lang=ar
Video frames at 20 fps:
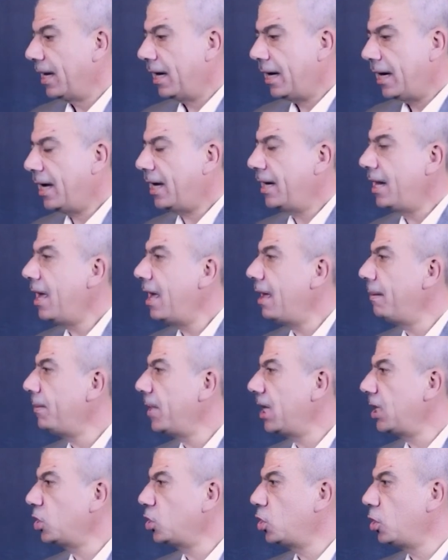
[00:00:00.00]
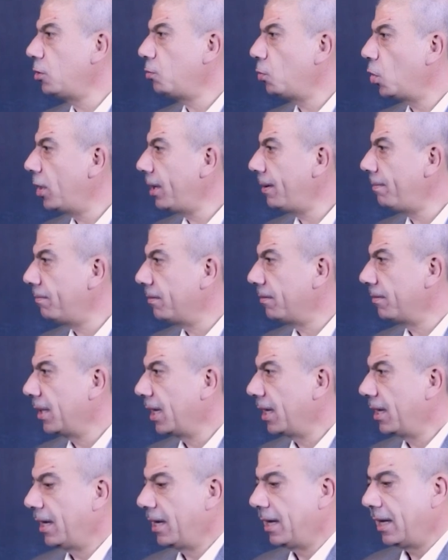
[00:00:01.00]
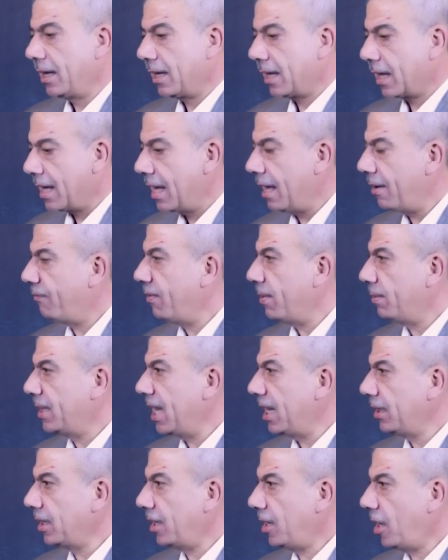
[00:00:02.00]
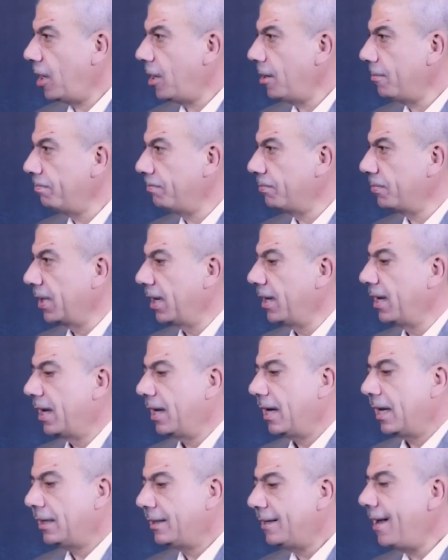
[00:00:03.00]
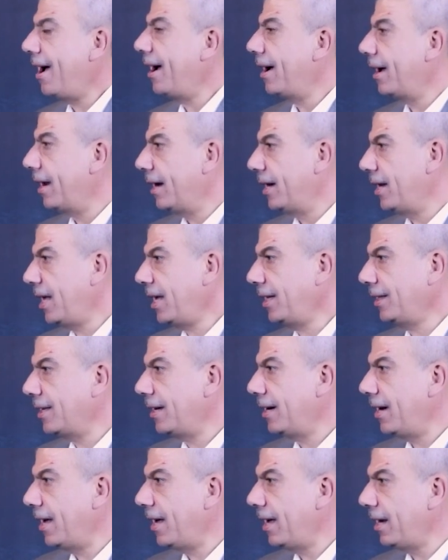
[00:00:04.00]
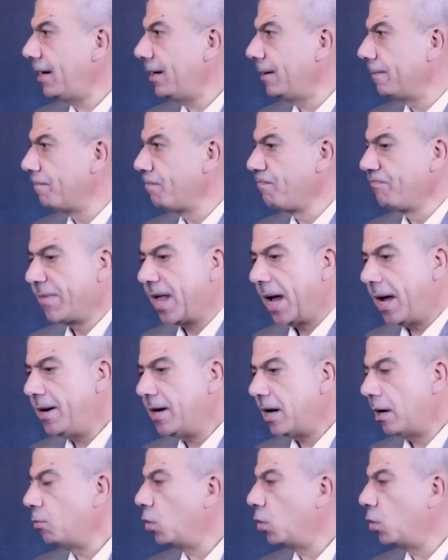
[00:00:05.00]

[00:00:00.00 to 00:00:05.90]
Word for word: الاعلام شيء مهم في بدايه الحرب ادعى الاحتلال ان